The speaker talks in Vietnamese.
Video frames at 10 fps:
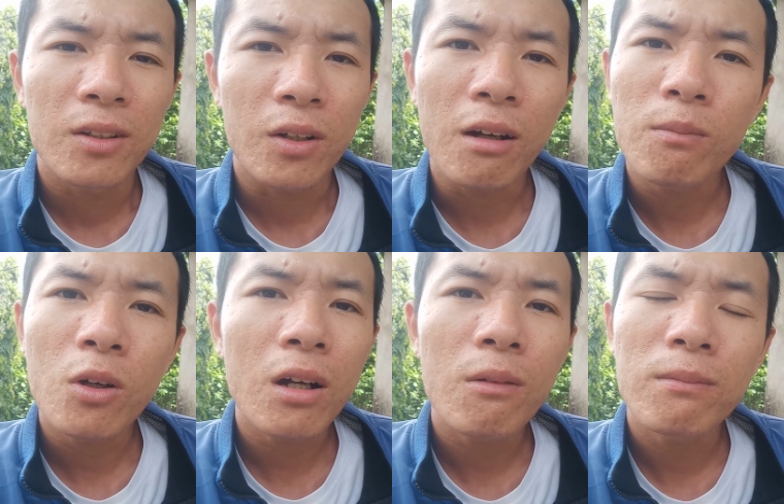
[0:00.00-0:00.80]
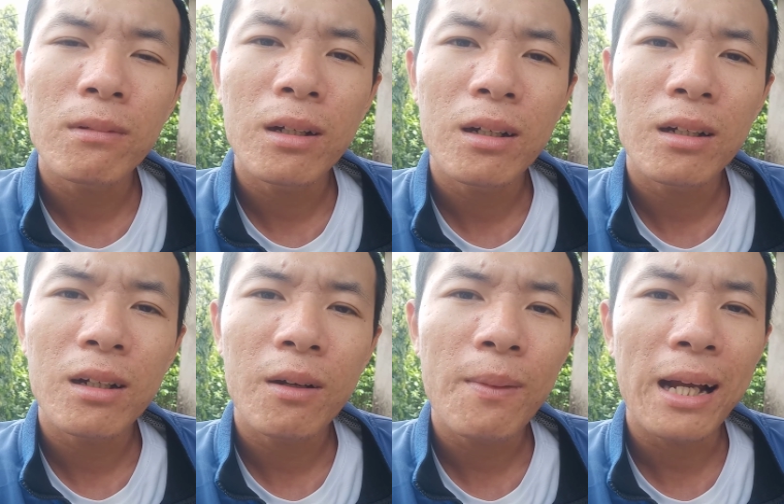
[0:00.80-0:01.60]
rồi không có công,
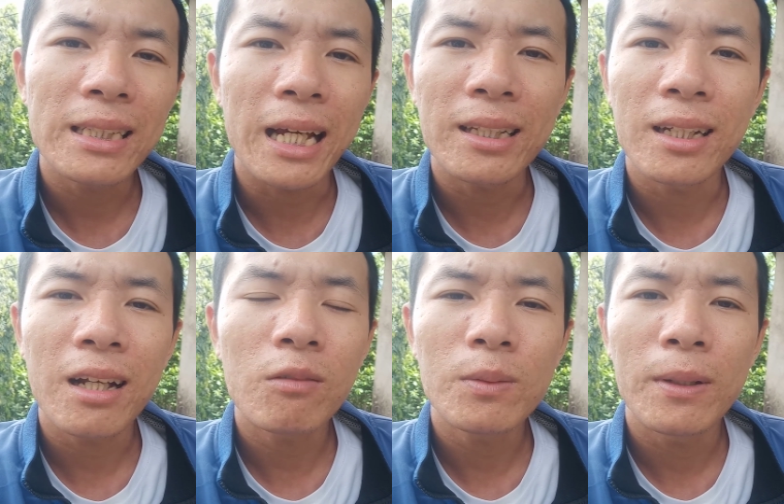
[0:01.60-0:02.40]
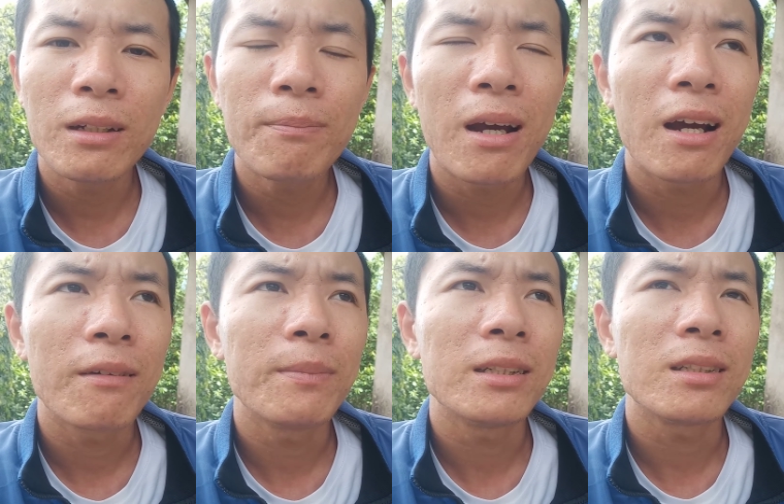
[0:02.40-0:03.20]
không ai trả tiền công, nhưng mà
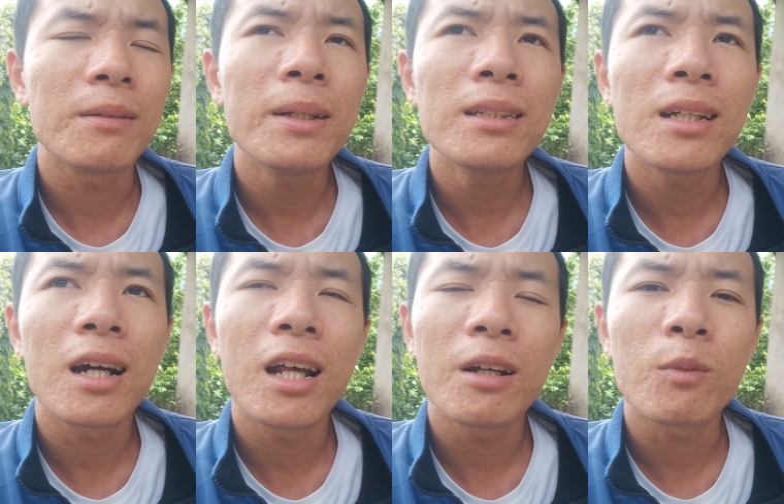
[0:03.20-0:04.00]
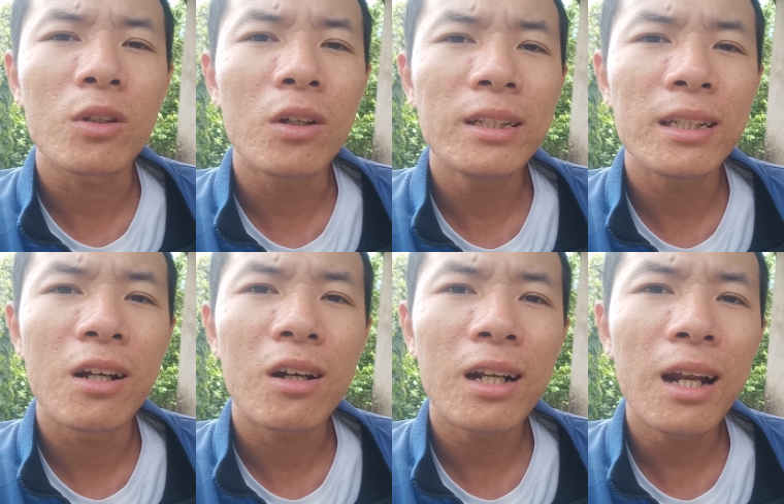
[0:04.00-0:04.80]
mà mình chỉ biết chờ đợi một cái gì
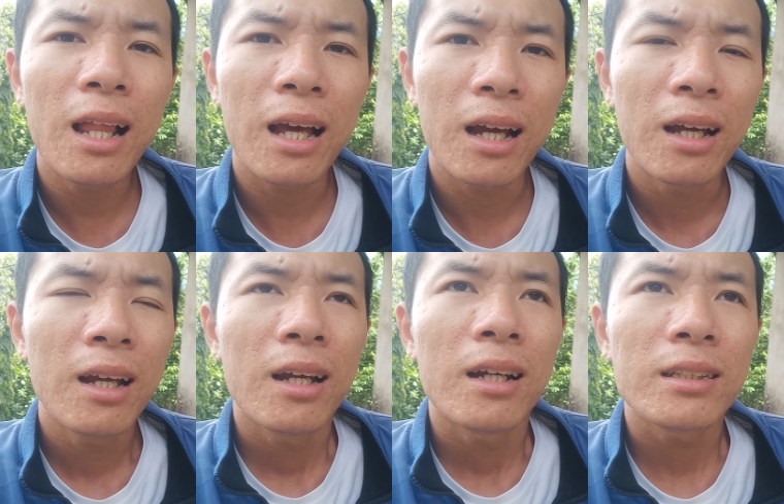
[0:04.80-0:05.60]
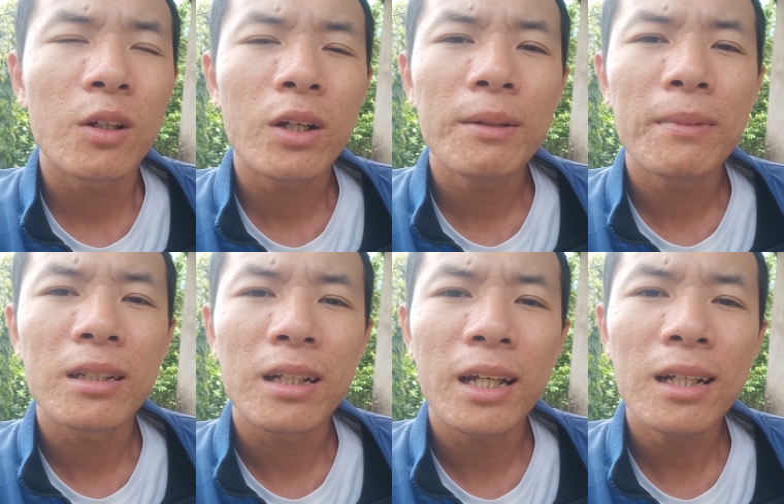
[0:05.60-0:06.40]
đó rất là, nhiều khi
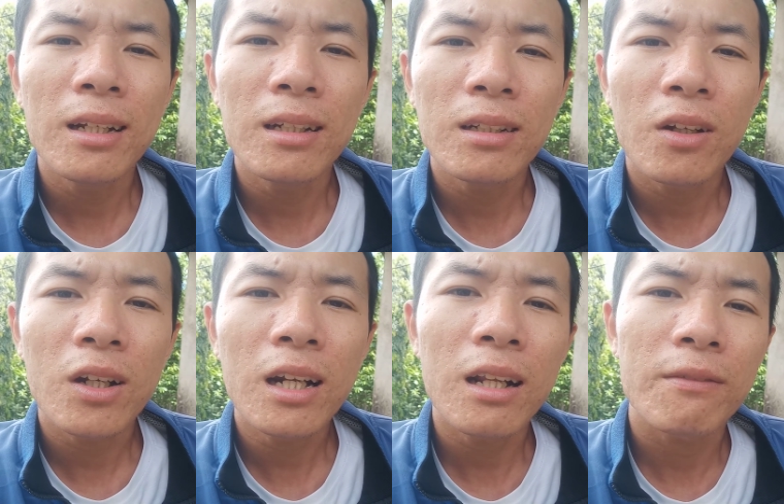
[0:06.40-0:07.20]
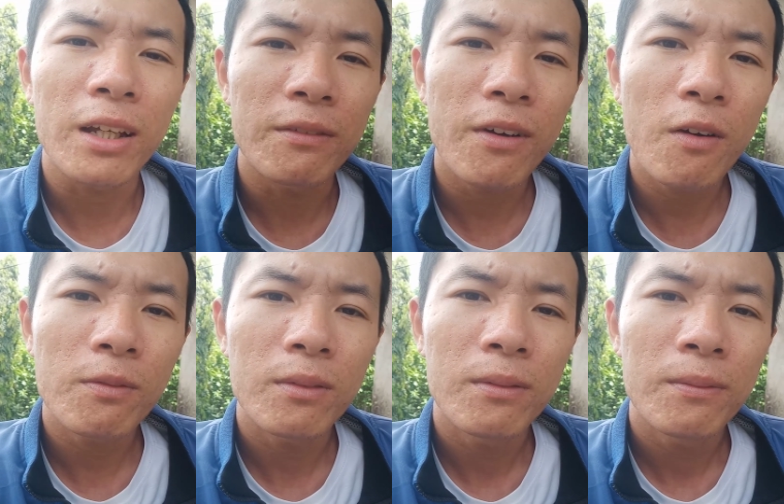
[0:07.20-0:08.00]
mình nghĩ nó rất là viển
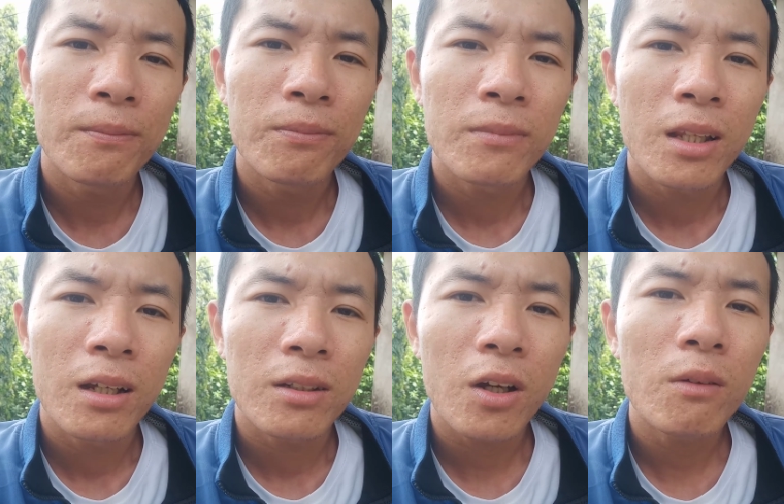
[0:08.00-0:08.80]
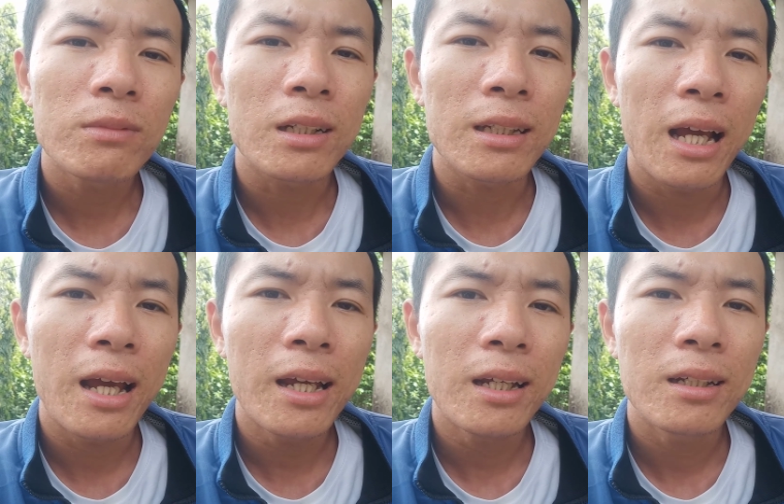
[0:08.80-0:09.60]
vông, nó không thực
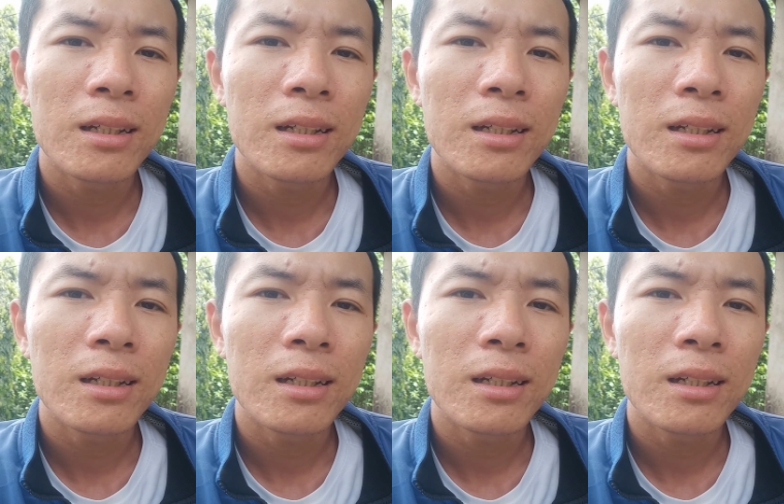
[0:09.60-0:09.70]
tế,